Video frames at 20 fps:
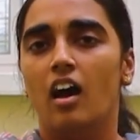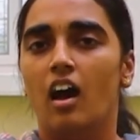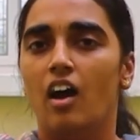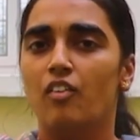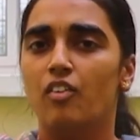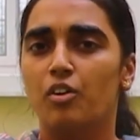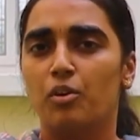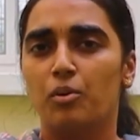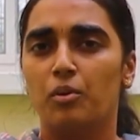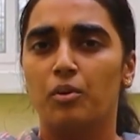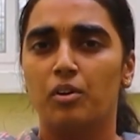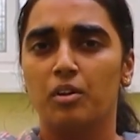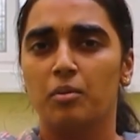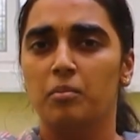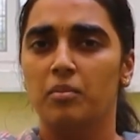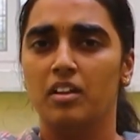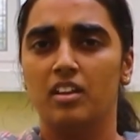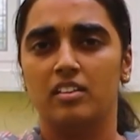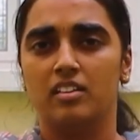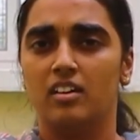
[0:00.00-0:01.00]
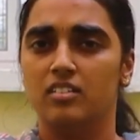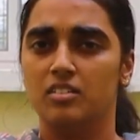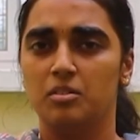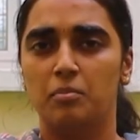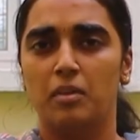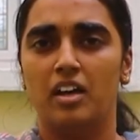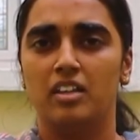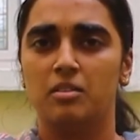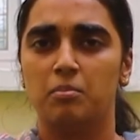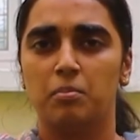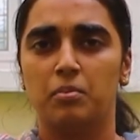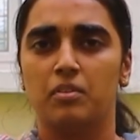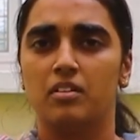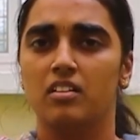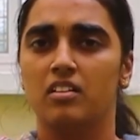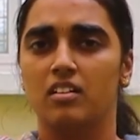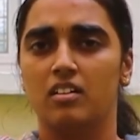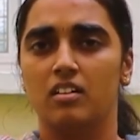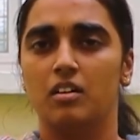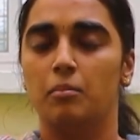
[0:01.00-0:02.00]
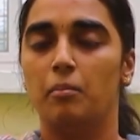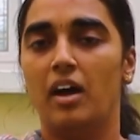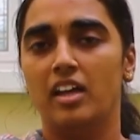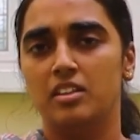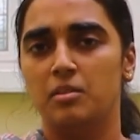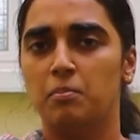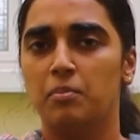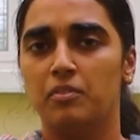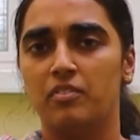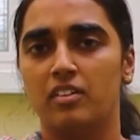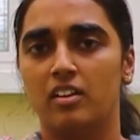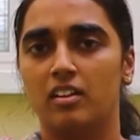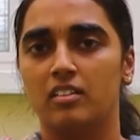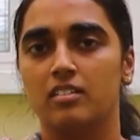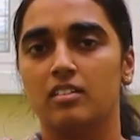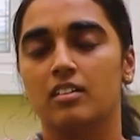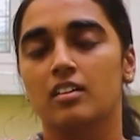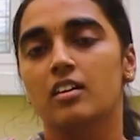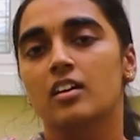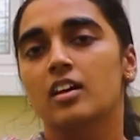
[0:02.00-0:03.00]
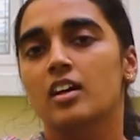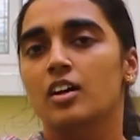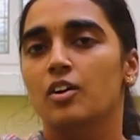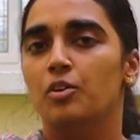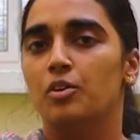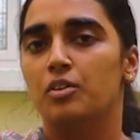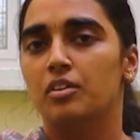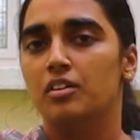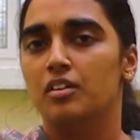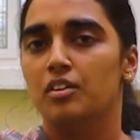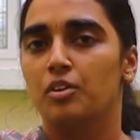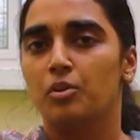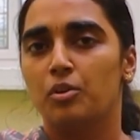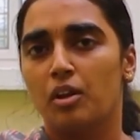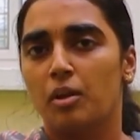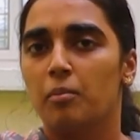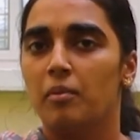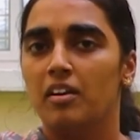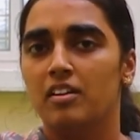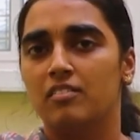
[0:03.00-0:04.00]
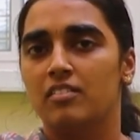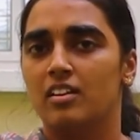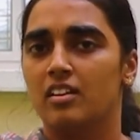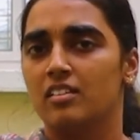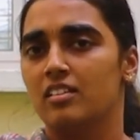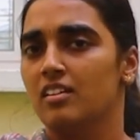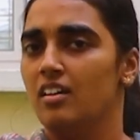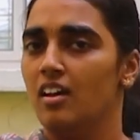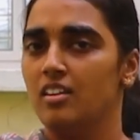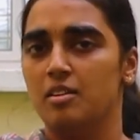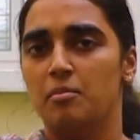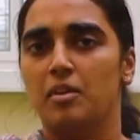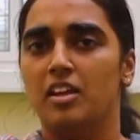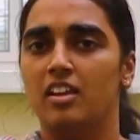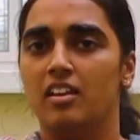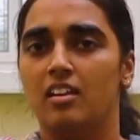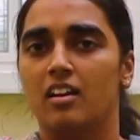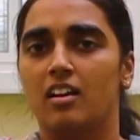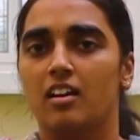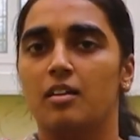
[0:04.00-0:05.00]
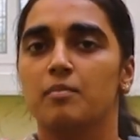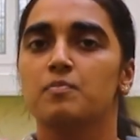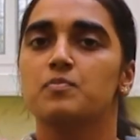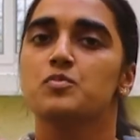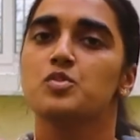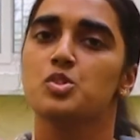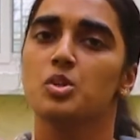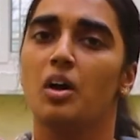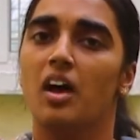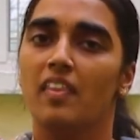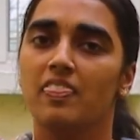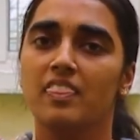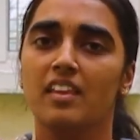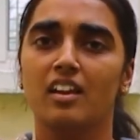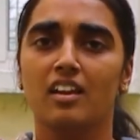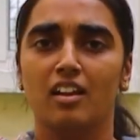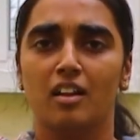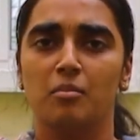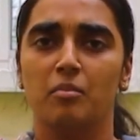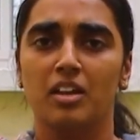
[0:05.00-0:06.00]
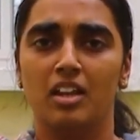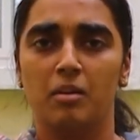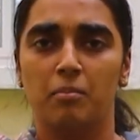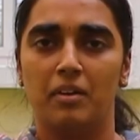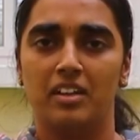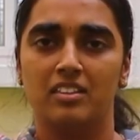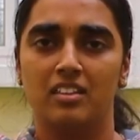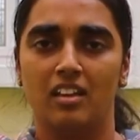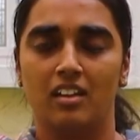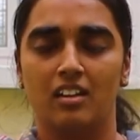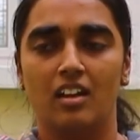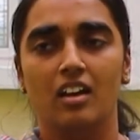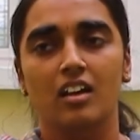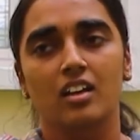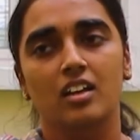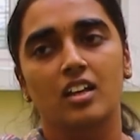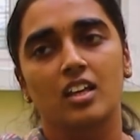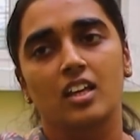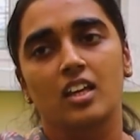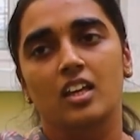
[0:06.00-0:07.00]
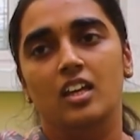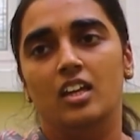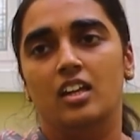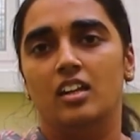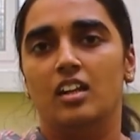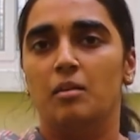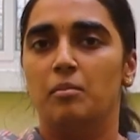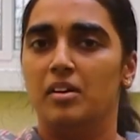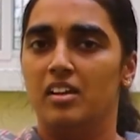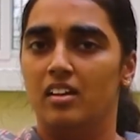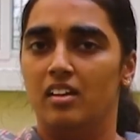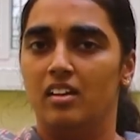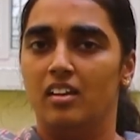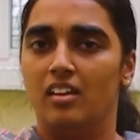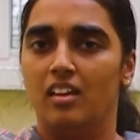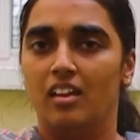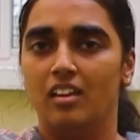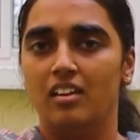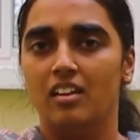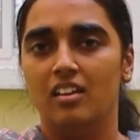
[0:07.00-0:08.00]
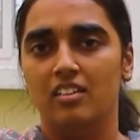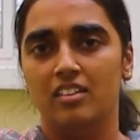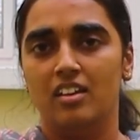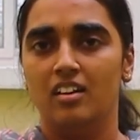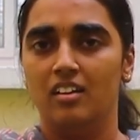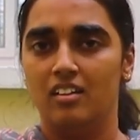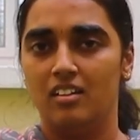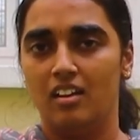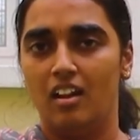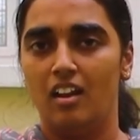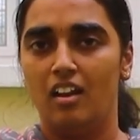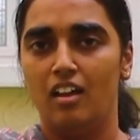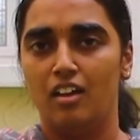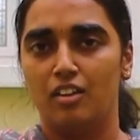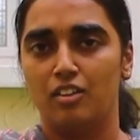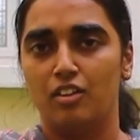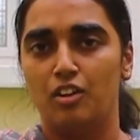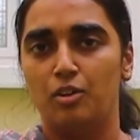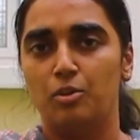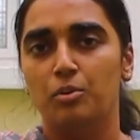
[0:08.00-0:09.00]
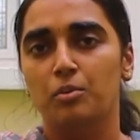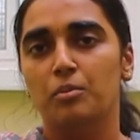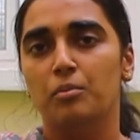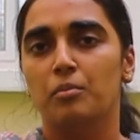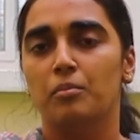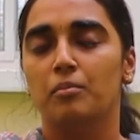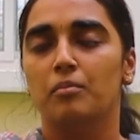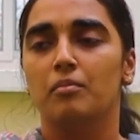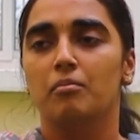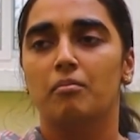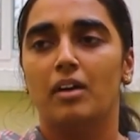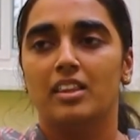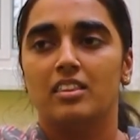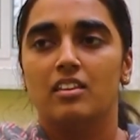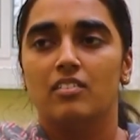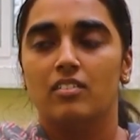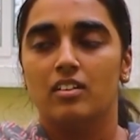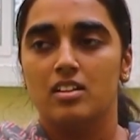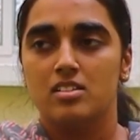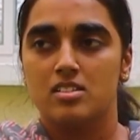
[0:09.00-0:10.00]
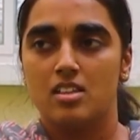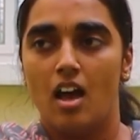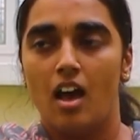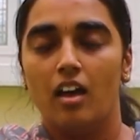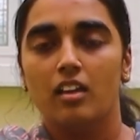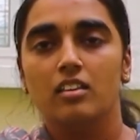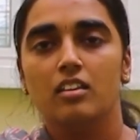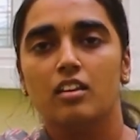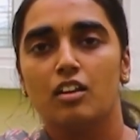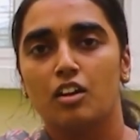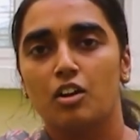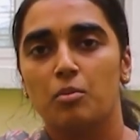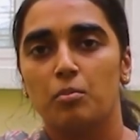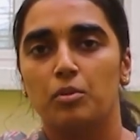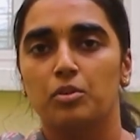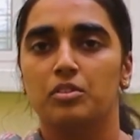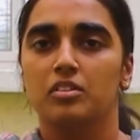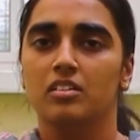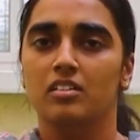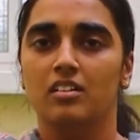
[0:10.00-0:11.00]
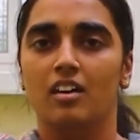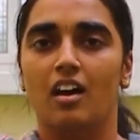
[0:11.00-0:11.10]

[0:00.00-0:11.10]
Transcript: அவங்க உடம்புல ஏதாவது பாதிப்பு பாதிப்பு வர்றது ஒரு குறைபாடு வர்றது அந்த மாதிரி இருக்கலாம் ஸோ அந்த நிலமையில் பார்த்திங்கன்னா நம்ம என்ன தான் நல்லா இருந்தாலும் மற்றவங்கள சார்ந்து இருக்கும்போது